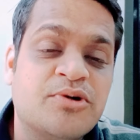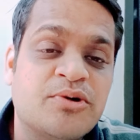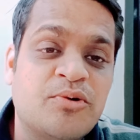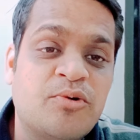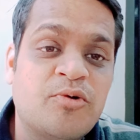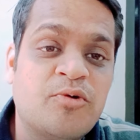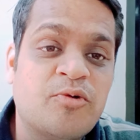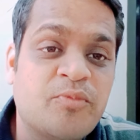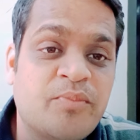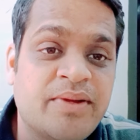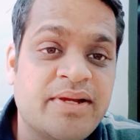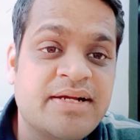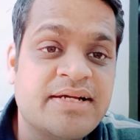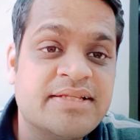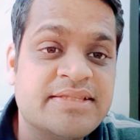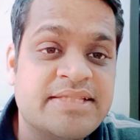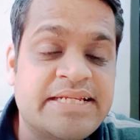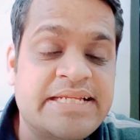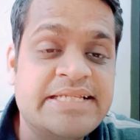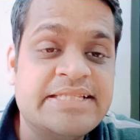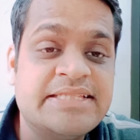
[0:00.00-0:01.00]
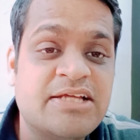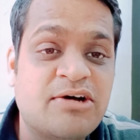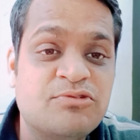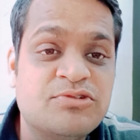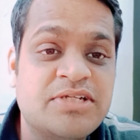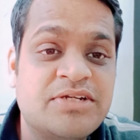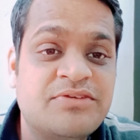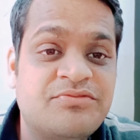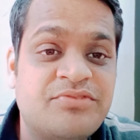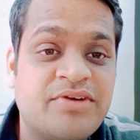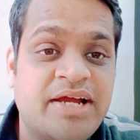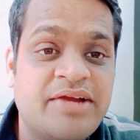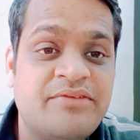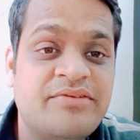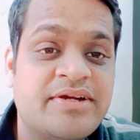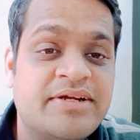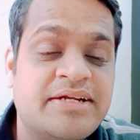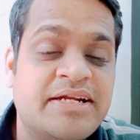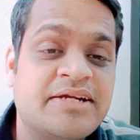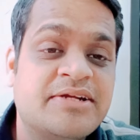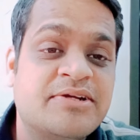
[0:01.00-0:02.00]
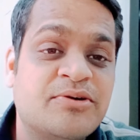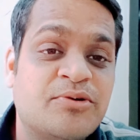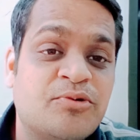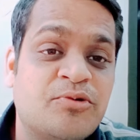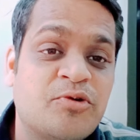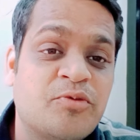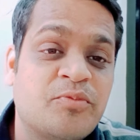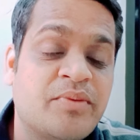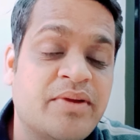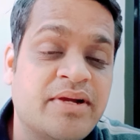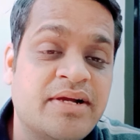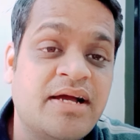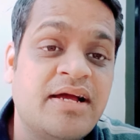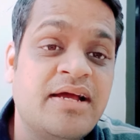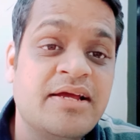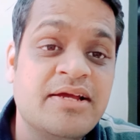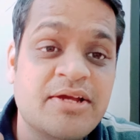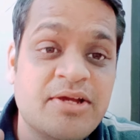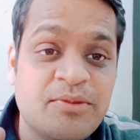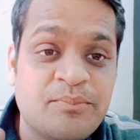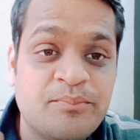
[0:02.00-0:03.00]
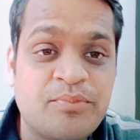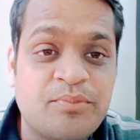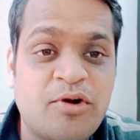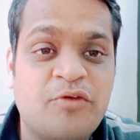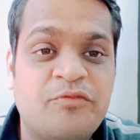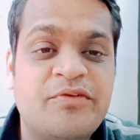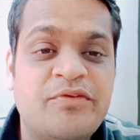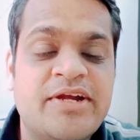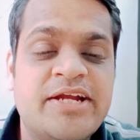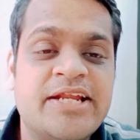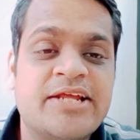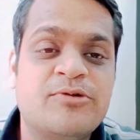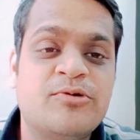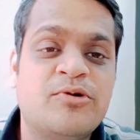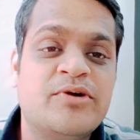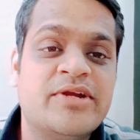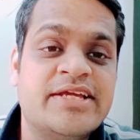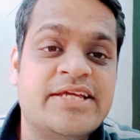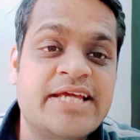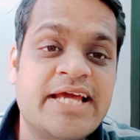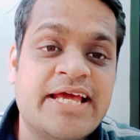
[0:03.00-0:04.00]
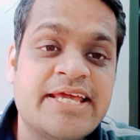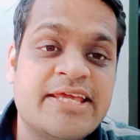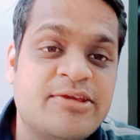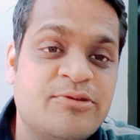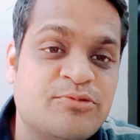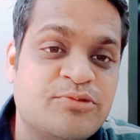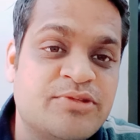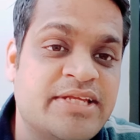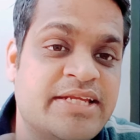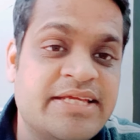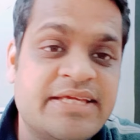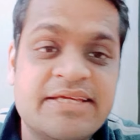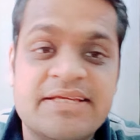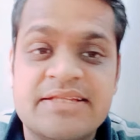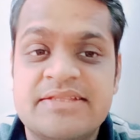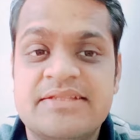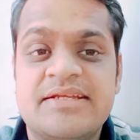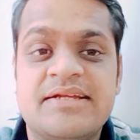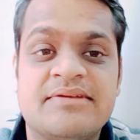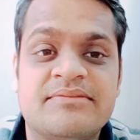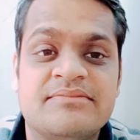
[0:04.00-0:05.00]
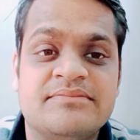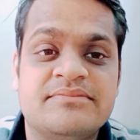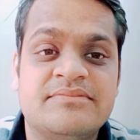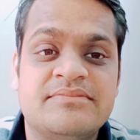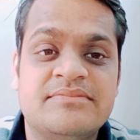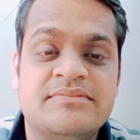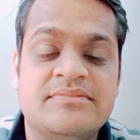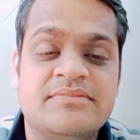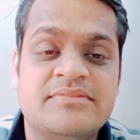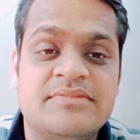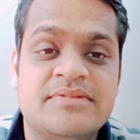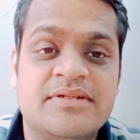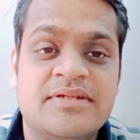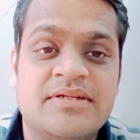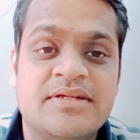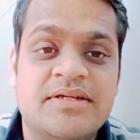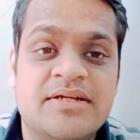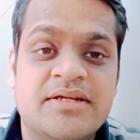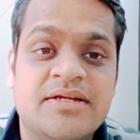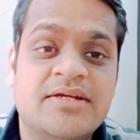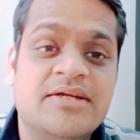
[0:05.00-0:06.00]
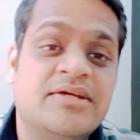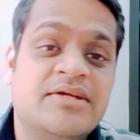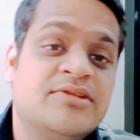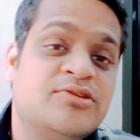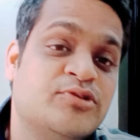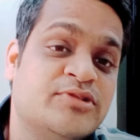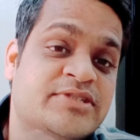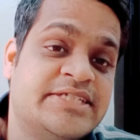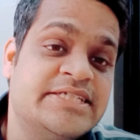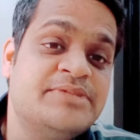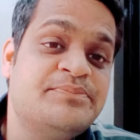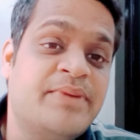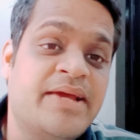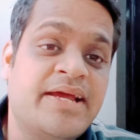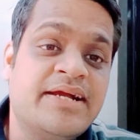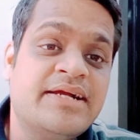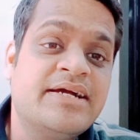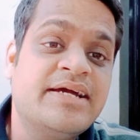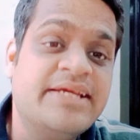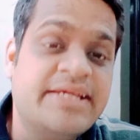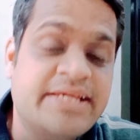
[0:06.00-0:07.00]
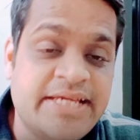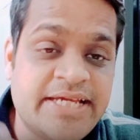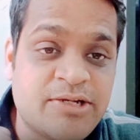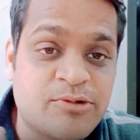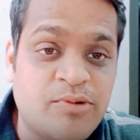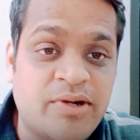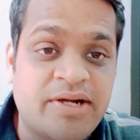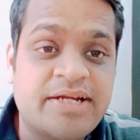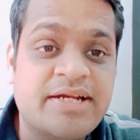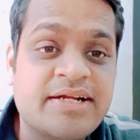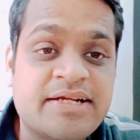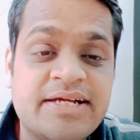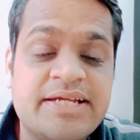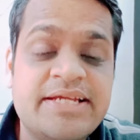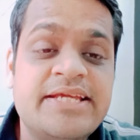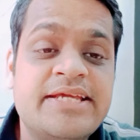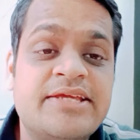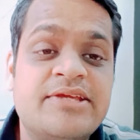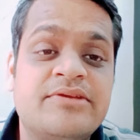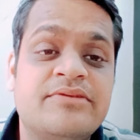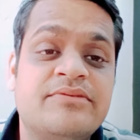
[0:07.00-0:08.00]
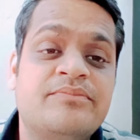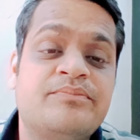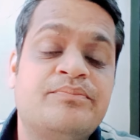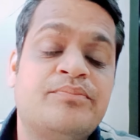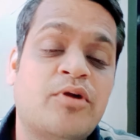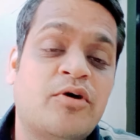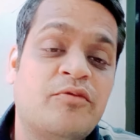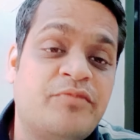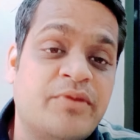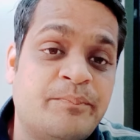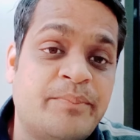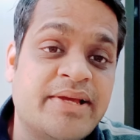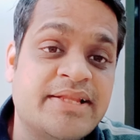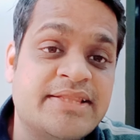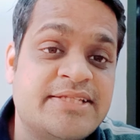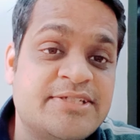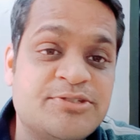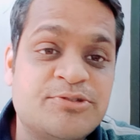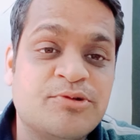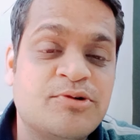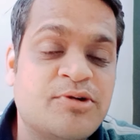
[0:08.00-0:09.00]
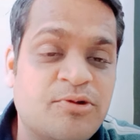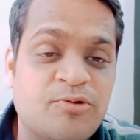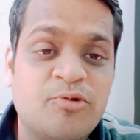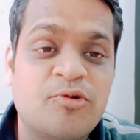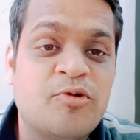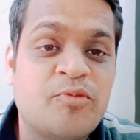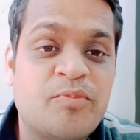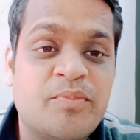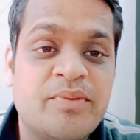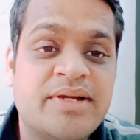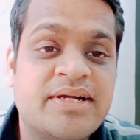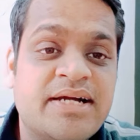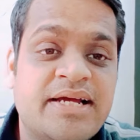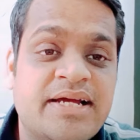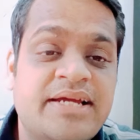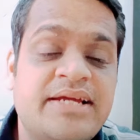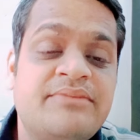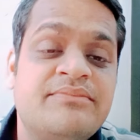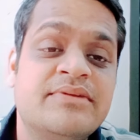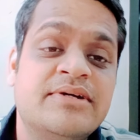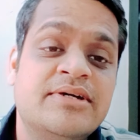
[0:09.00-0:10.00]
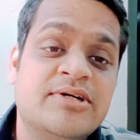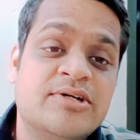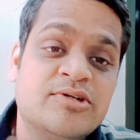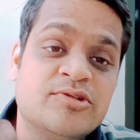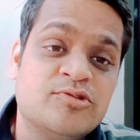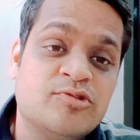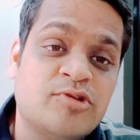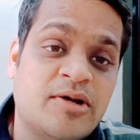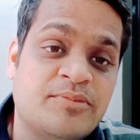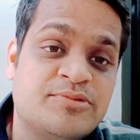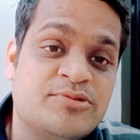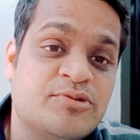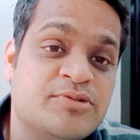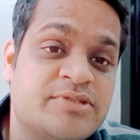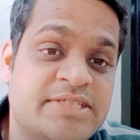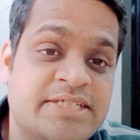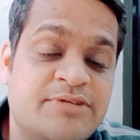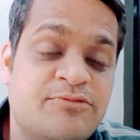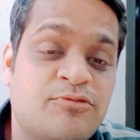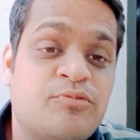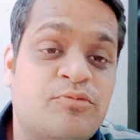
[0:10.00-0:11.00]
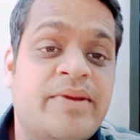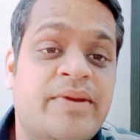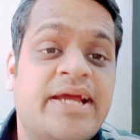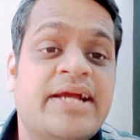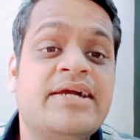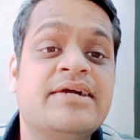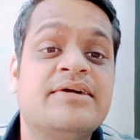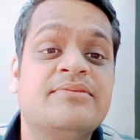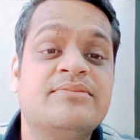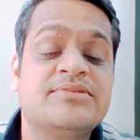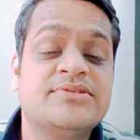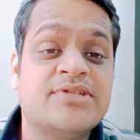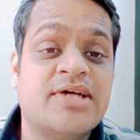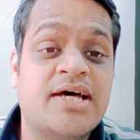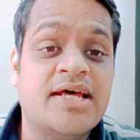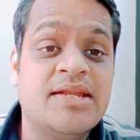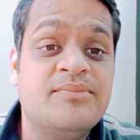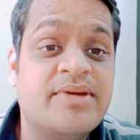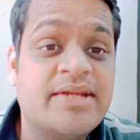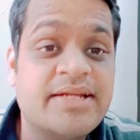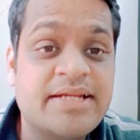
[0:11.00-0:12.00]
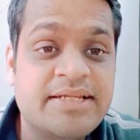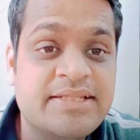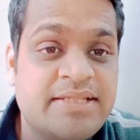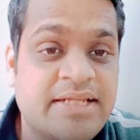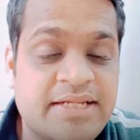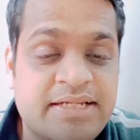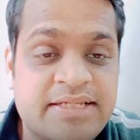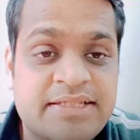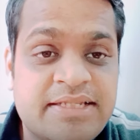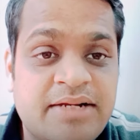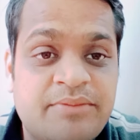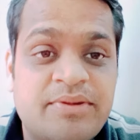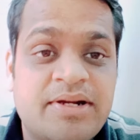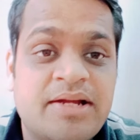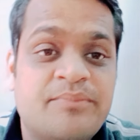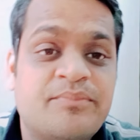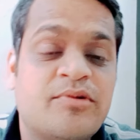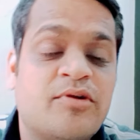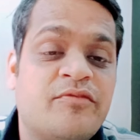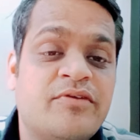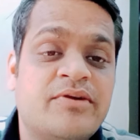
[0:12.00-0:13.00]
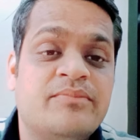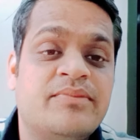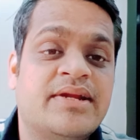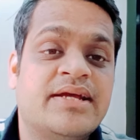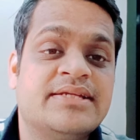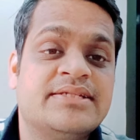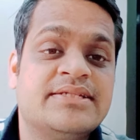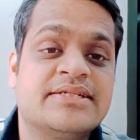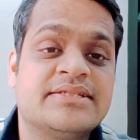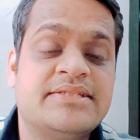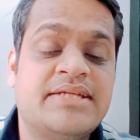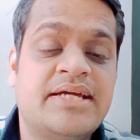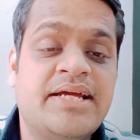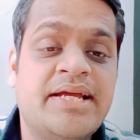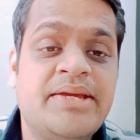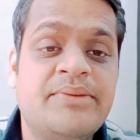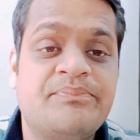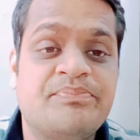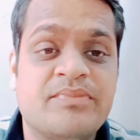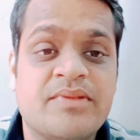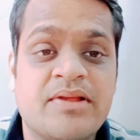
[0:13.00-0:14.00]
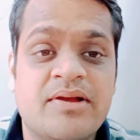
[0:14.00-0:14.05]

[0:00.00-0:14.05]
करोड़ रुपए का 3500 करोड़ रुपए का प्रॉफिट रिकॉर्ड किया है क्यू थ्री के अंदर तो जिस बैंक का एक क्वार्टर का ही प्रॉफिट 3500 करोड़ रुपए का है तो आप सोचिए वो बैंक साल भर के अंदर कितना बड़ा प्रॉफिट बना सकता है